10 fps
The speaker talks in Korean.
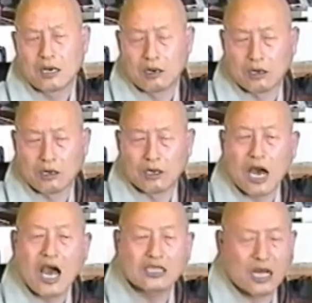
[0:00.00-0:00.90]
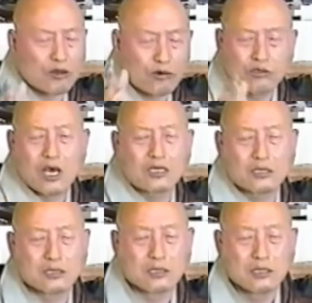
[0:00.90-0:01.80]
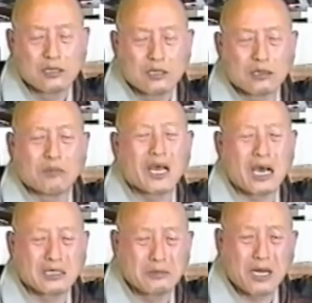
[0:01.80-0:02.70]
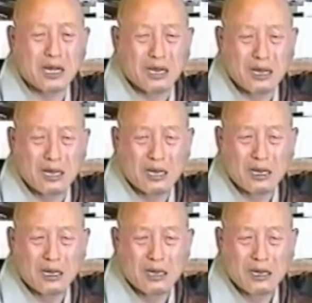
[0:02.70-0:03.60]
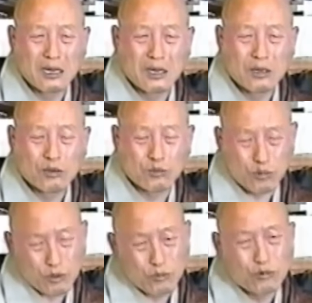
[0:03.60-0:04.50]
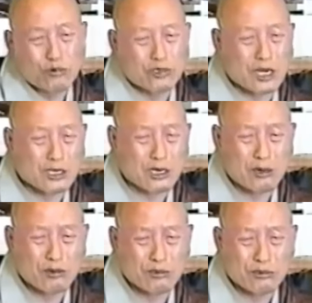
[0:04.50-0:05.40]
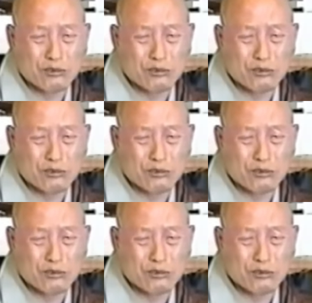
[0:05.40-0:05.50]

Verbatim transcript: 어, 아, 다 놓고 나면 금방 가지만 뭐 먹고 살기라고